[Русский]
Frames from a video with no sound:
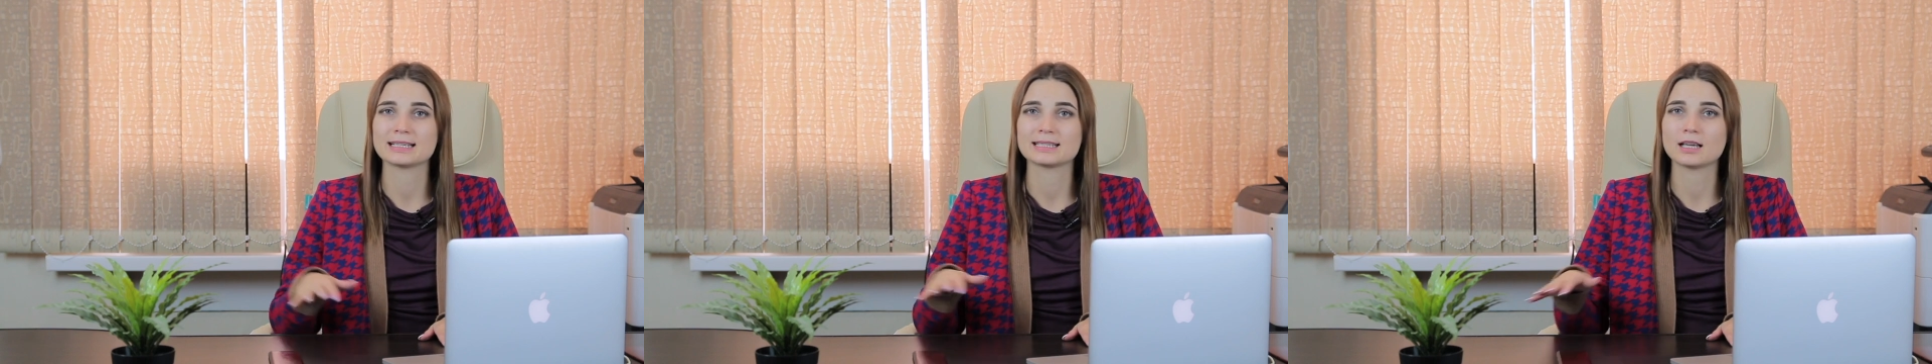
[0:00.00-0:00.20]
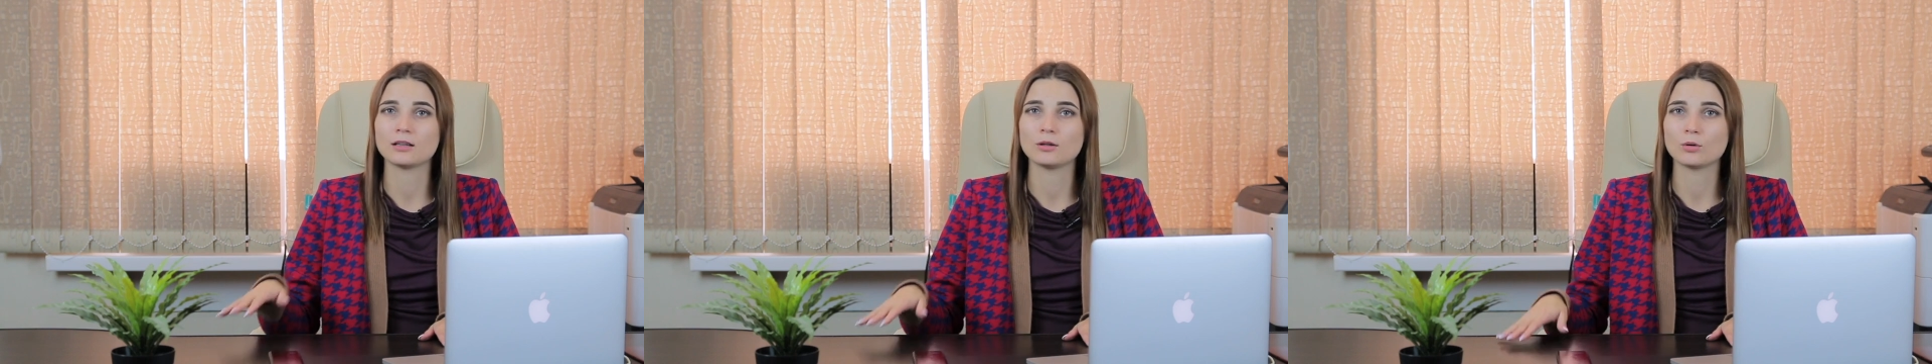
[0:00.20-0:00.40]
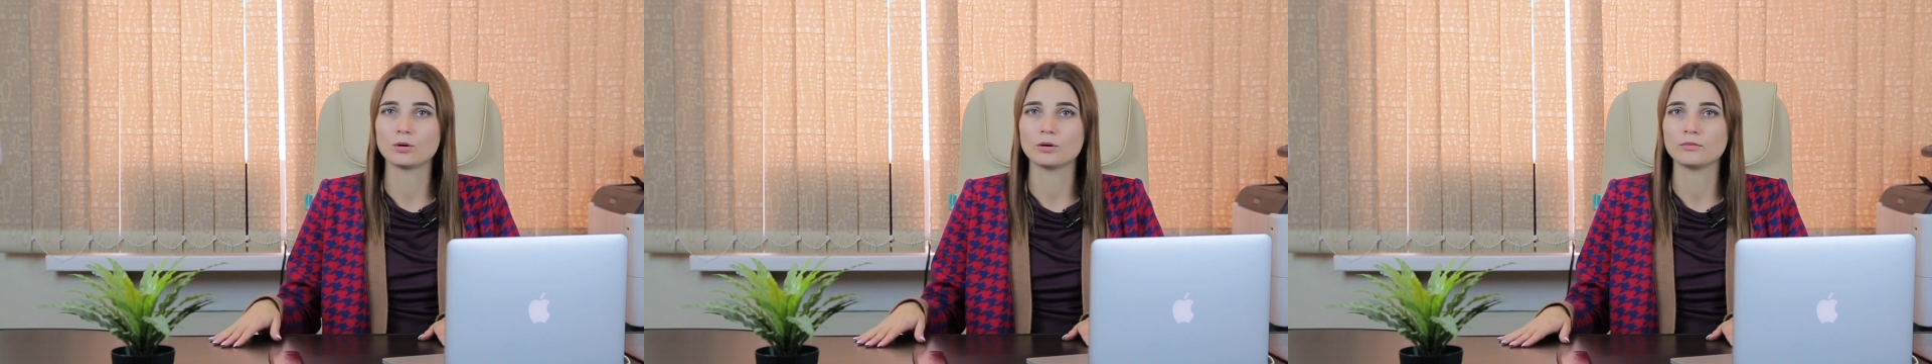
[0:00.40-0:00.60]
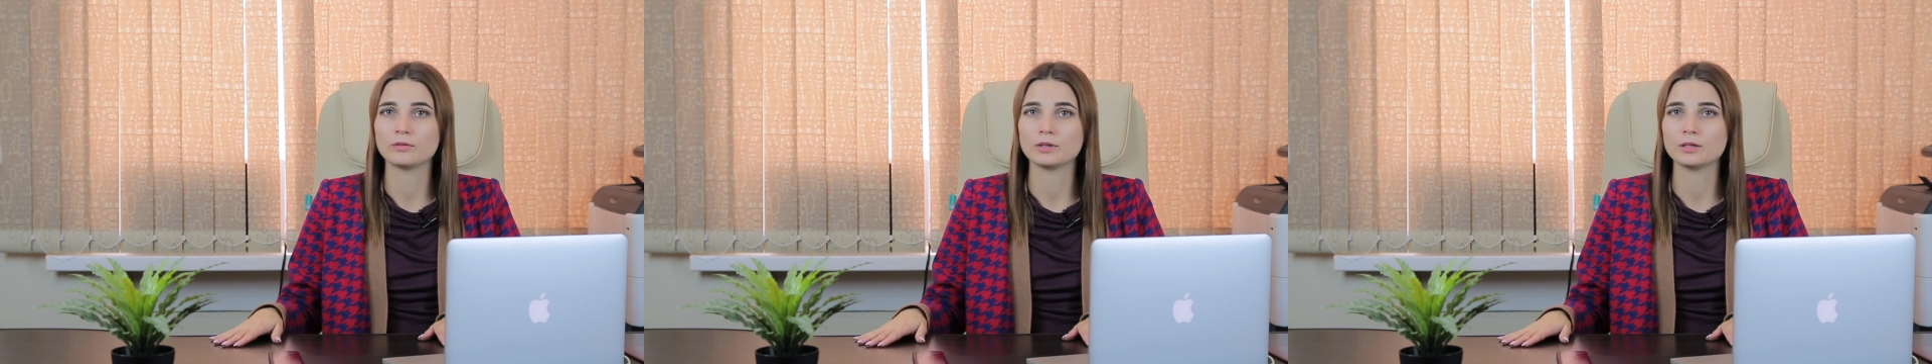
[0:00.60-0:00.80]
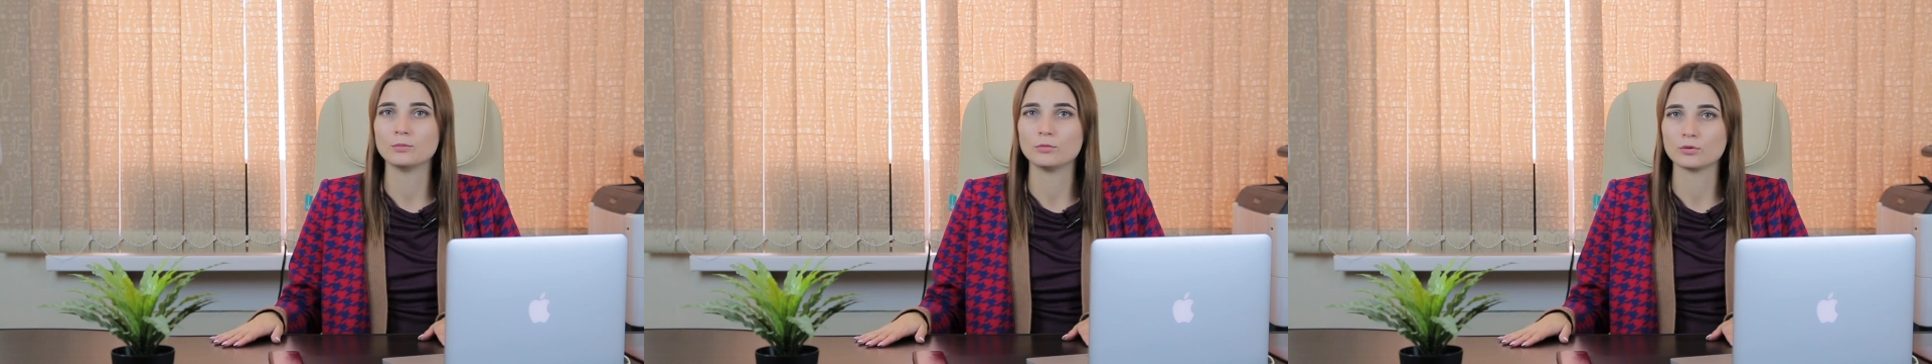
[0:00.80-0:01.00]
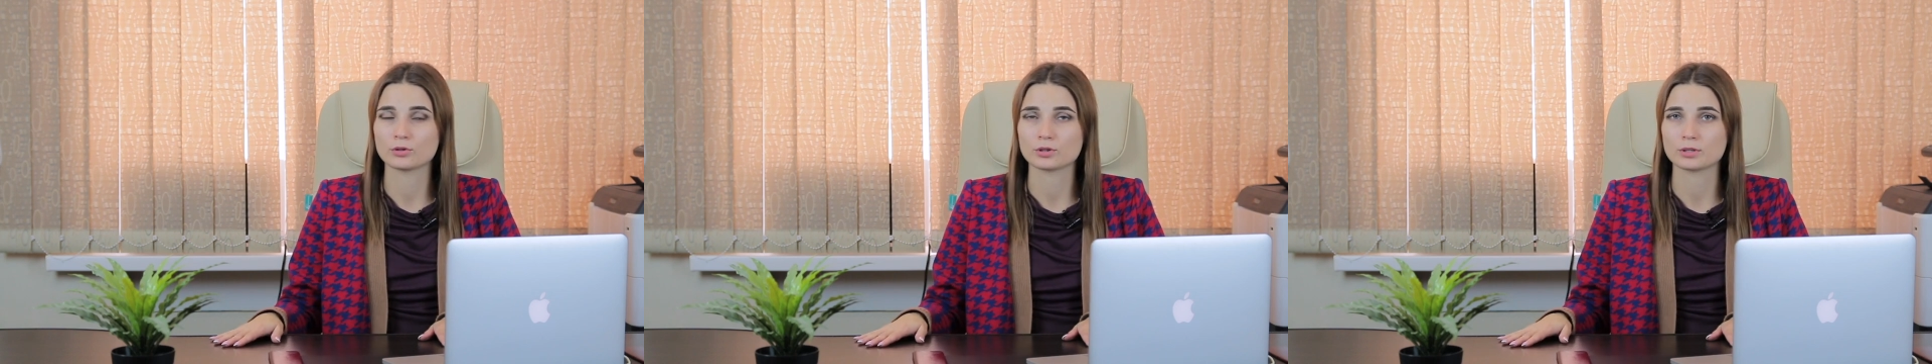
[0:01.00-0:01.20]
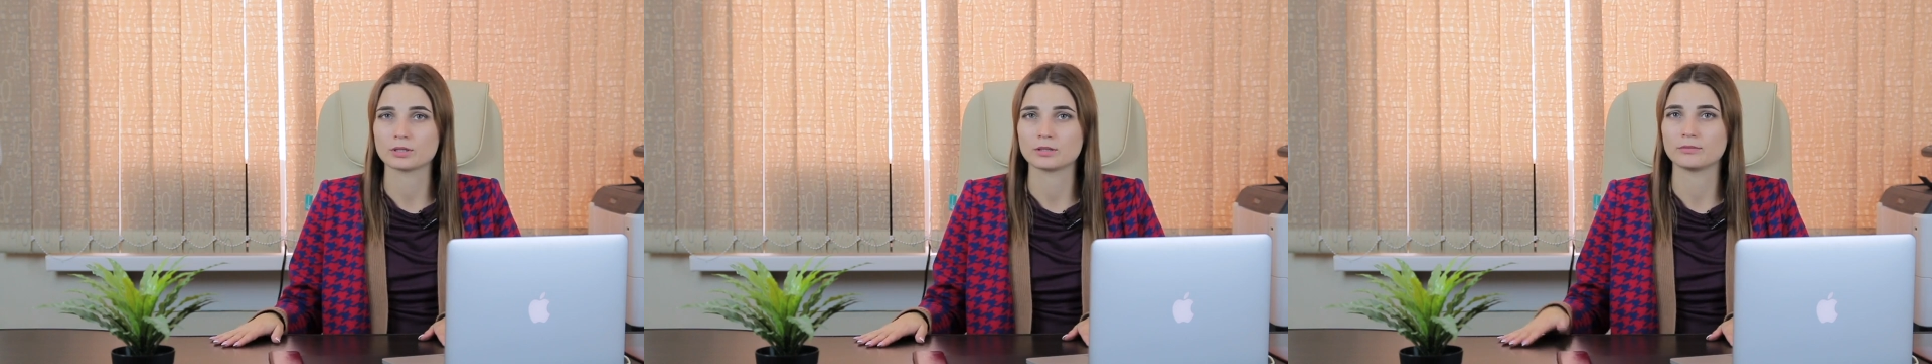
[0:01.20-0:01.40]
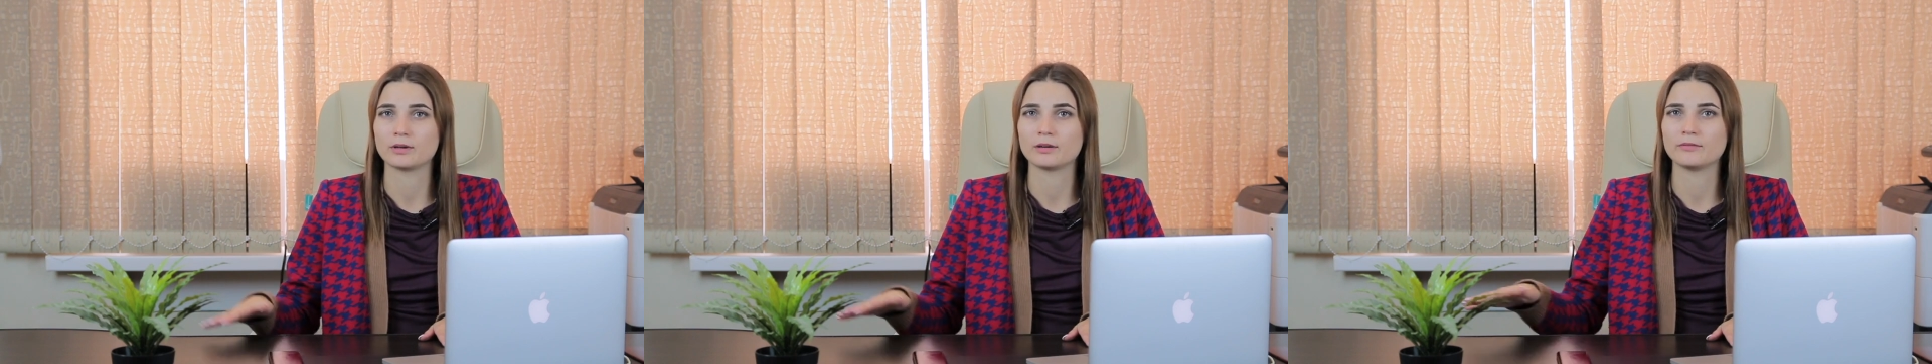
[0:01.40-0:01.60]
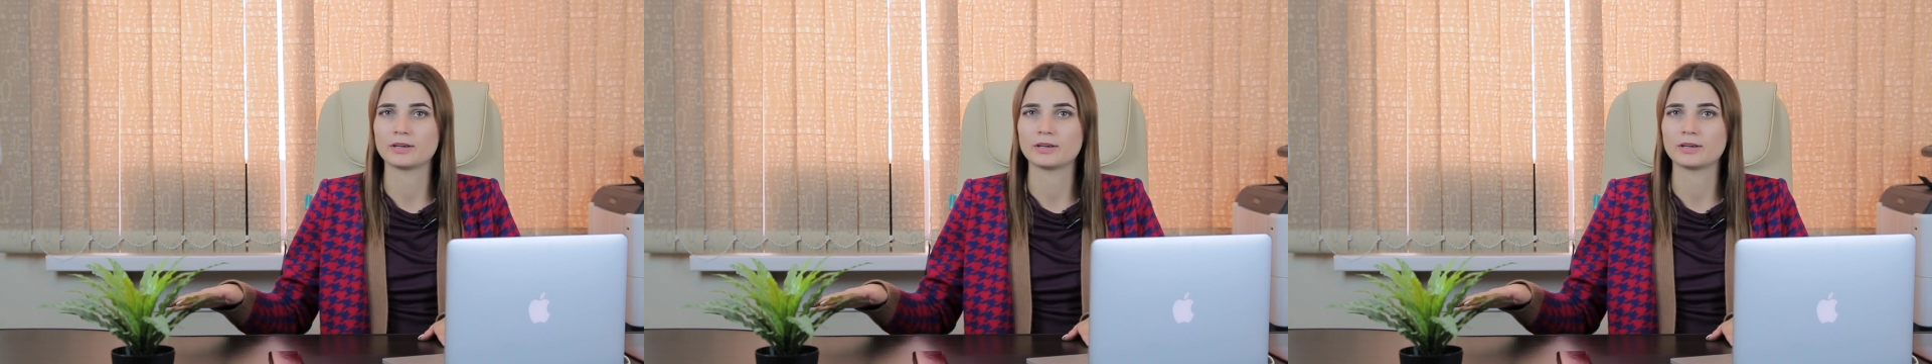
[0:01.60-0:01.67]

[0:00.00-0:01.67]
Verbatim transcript: залогового имущества